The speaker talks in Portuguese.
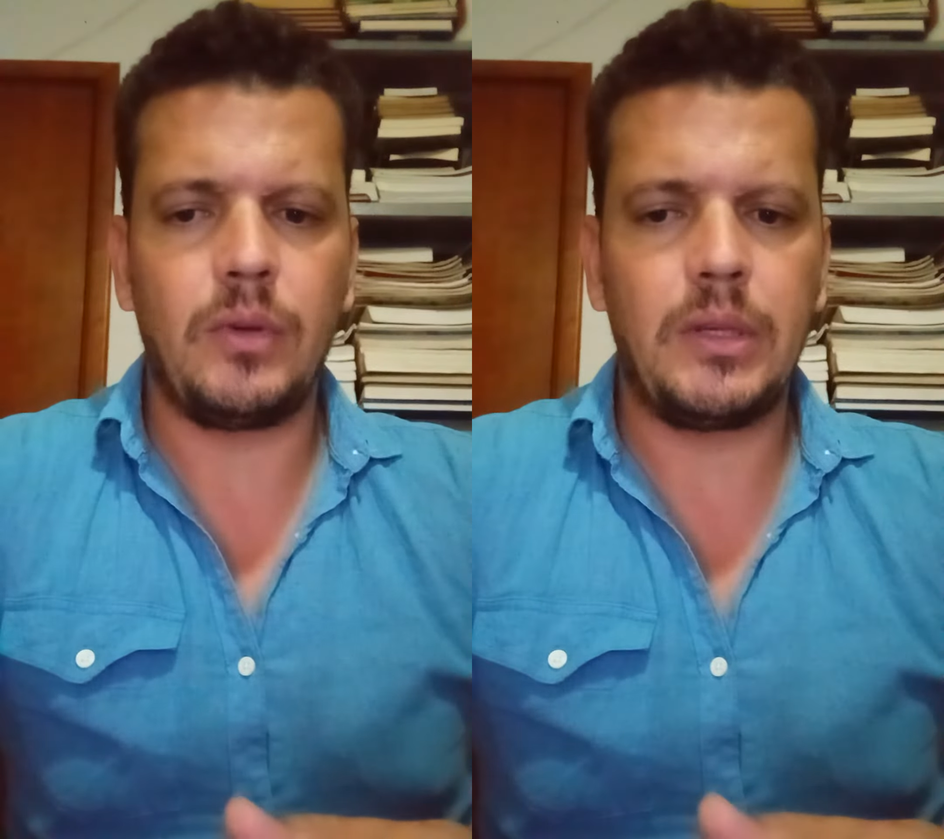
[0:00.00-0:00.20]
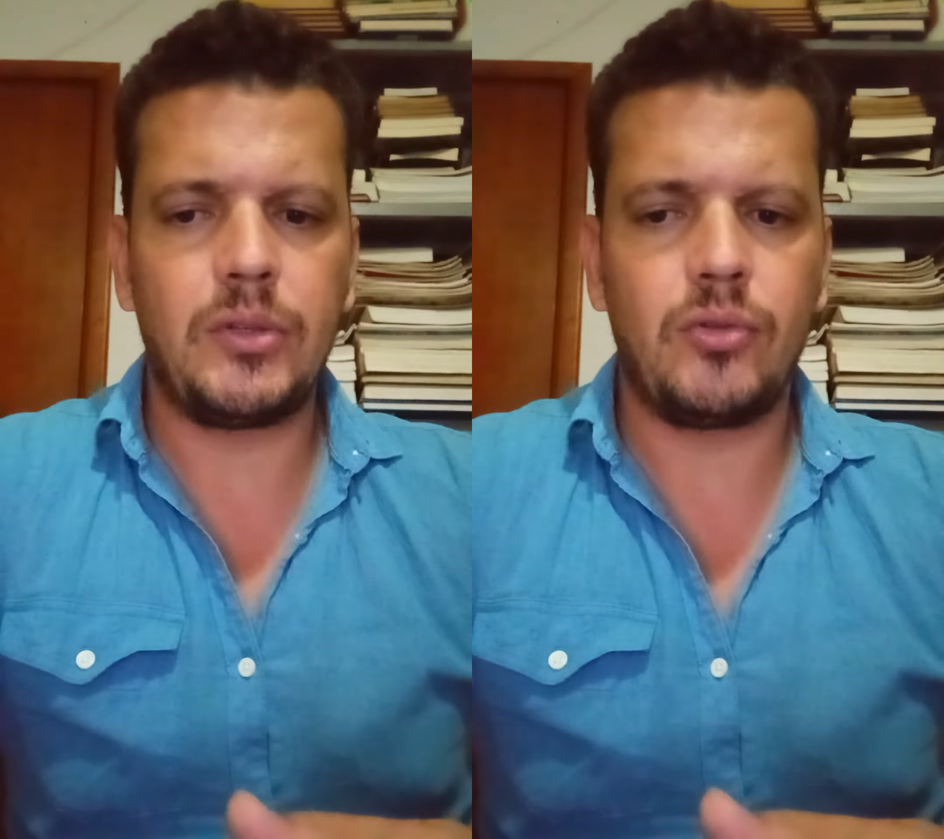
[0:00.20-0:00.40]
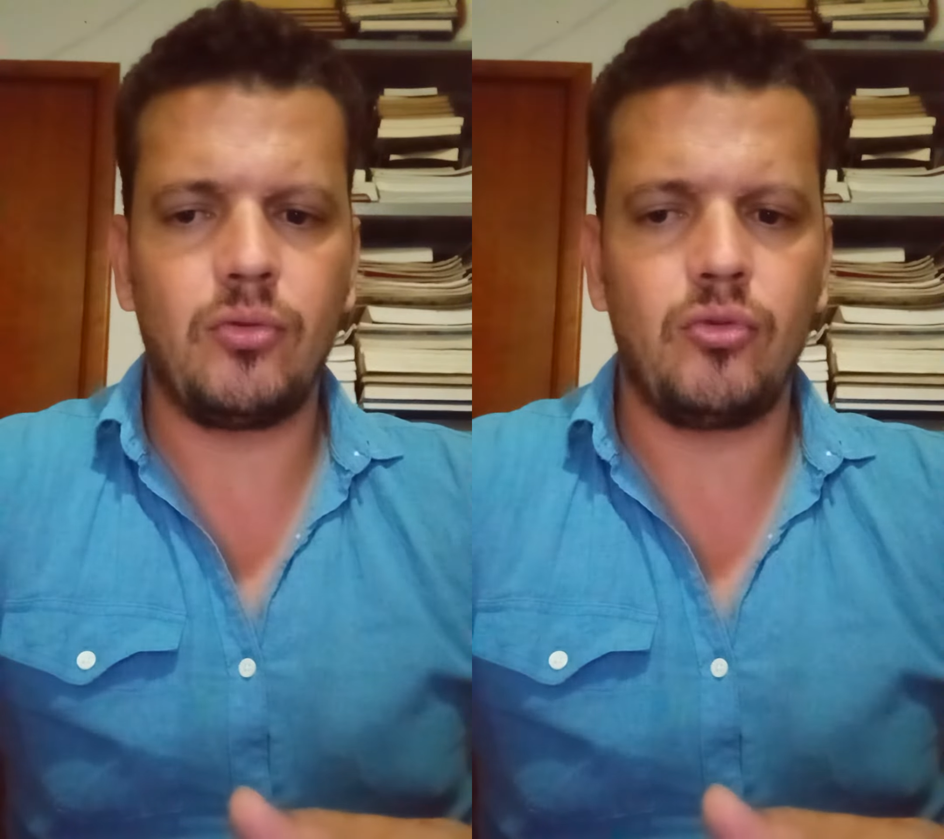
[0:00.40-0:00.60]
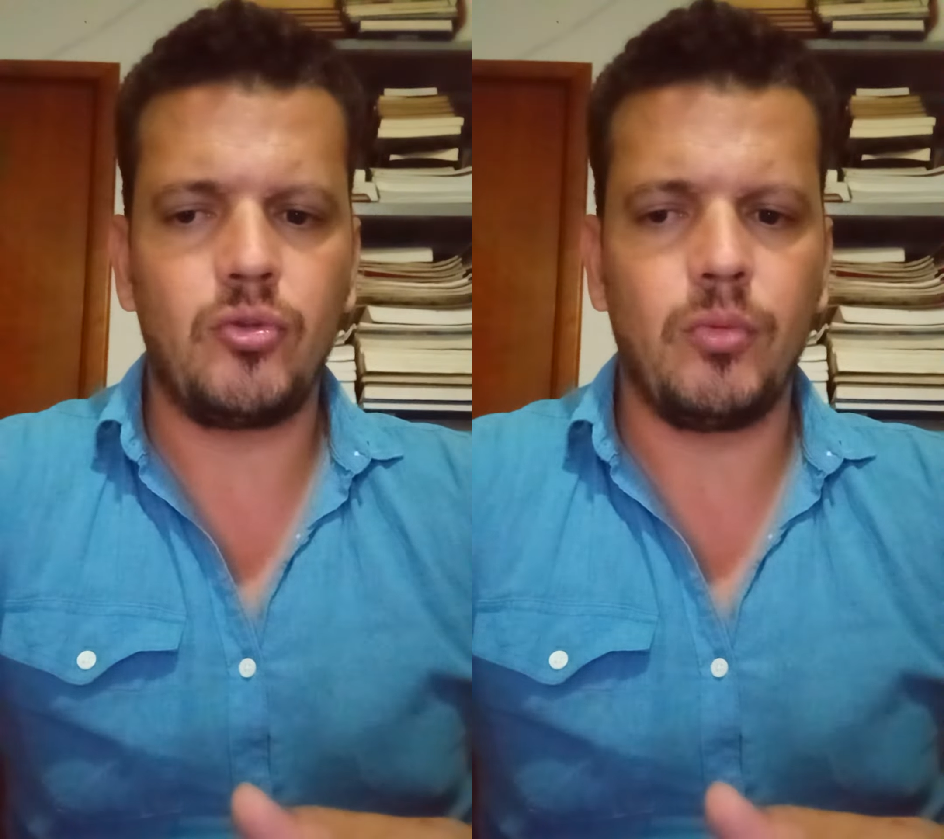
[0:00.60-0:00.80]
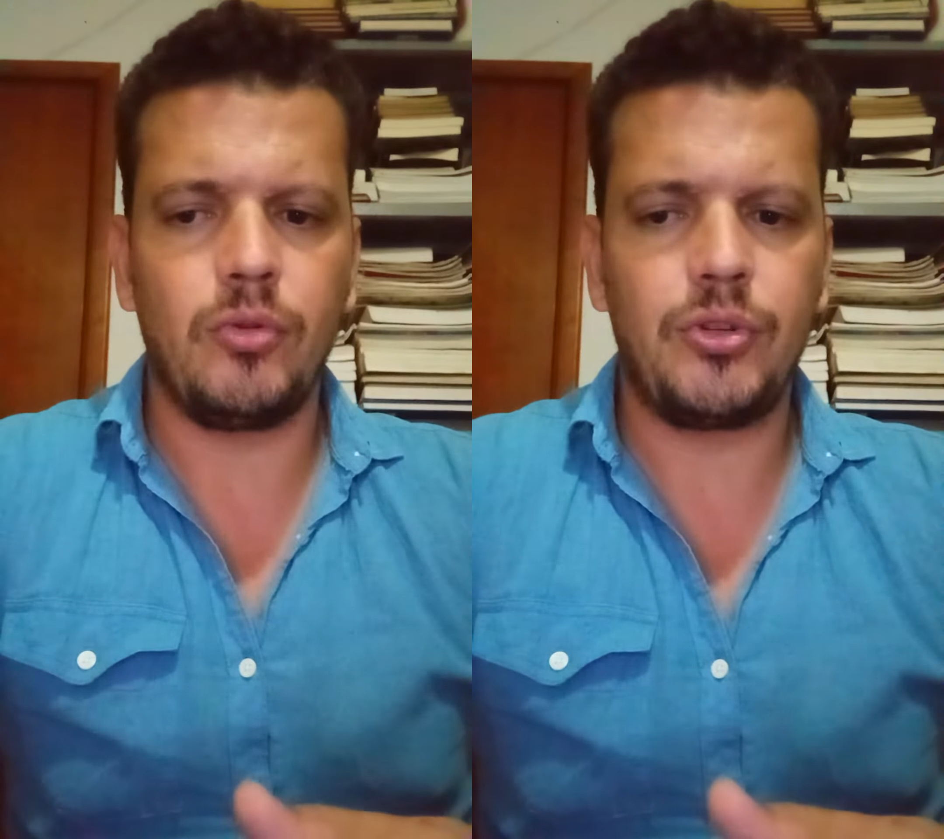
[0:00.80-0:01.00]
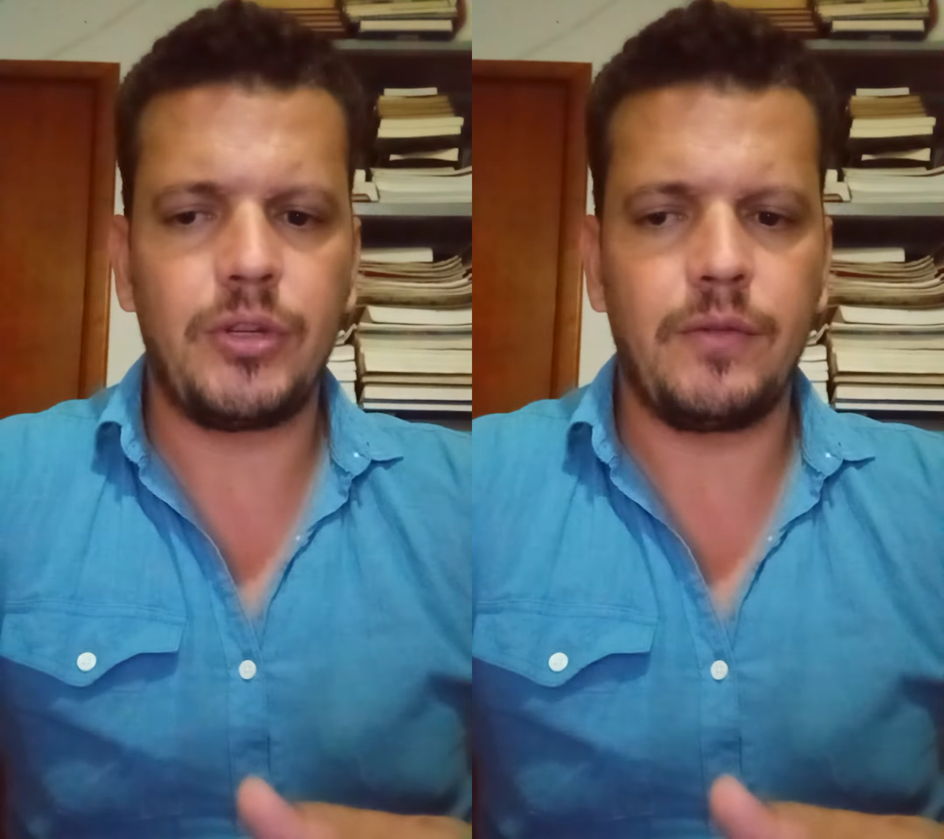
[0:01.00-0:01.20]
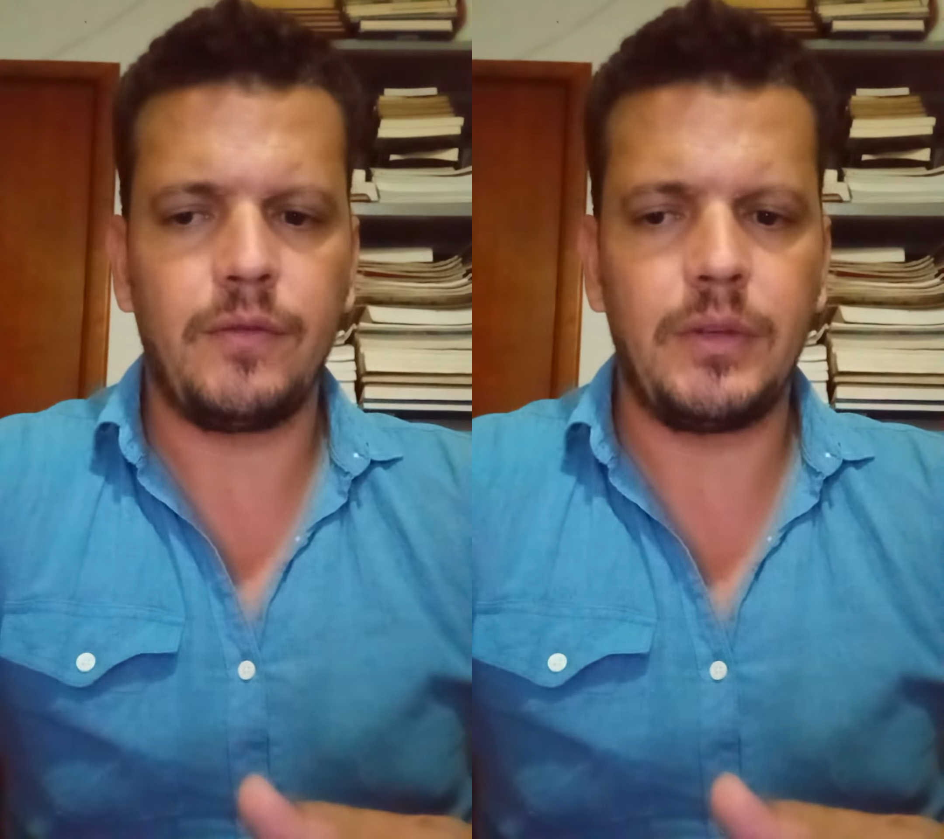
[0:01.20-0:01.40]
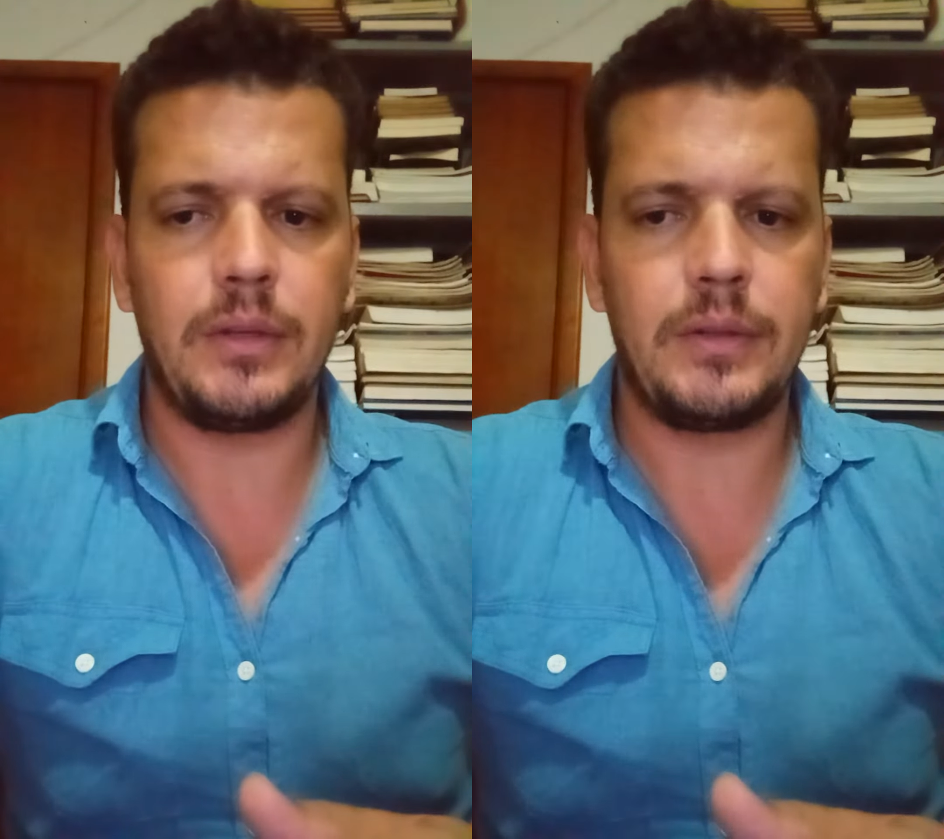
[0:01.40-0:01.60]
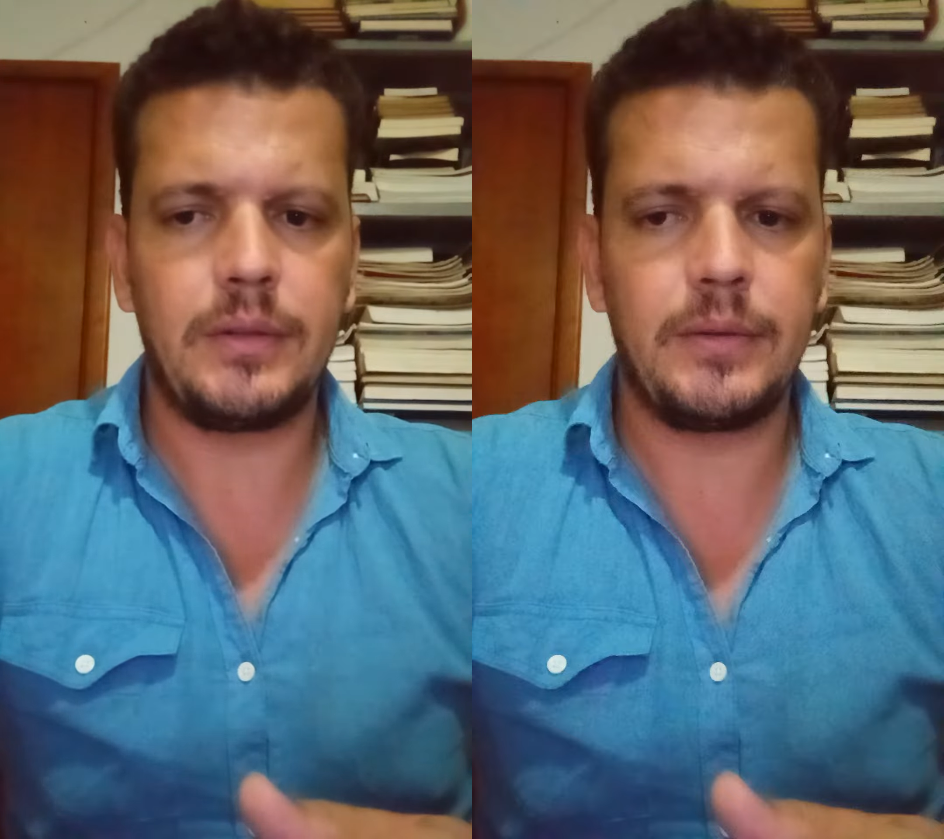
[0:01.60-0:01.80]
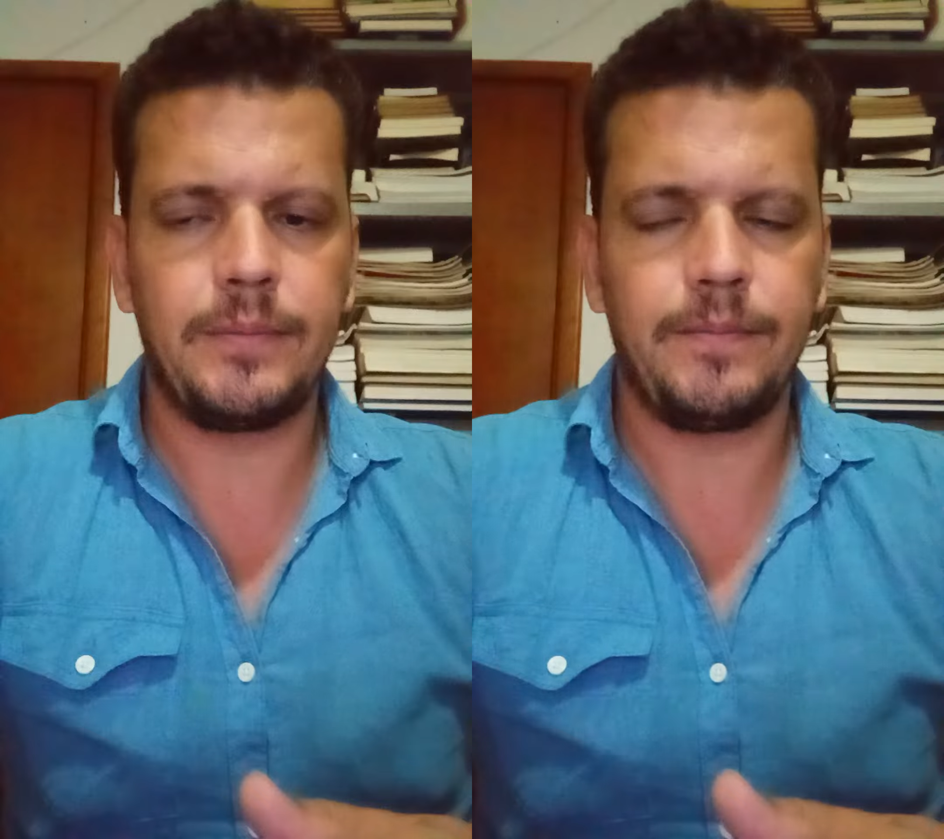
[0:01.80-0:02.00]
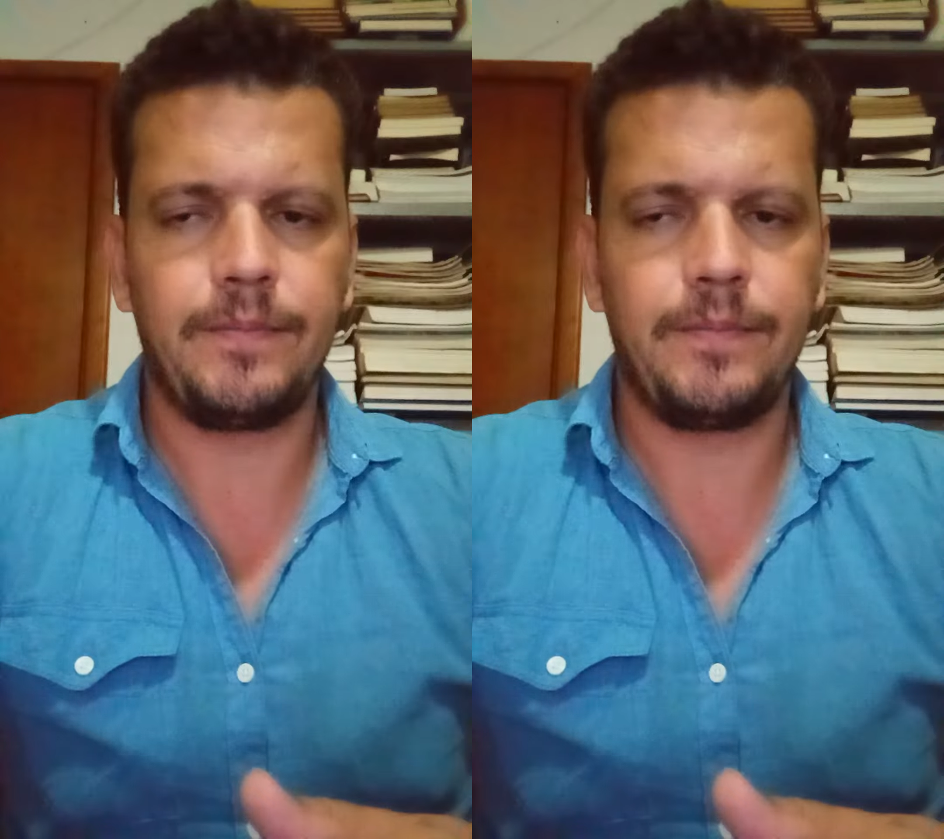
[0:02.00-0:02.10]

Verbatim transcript: êxito dos bolcheviques.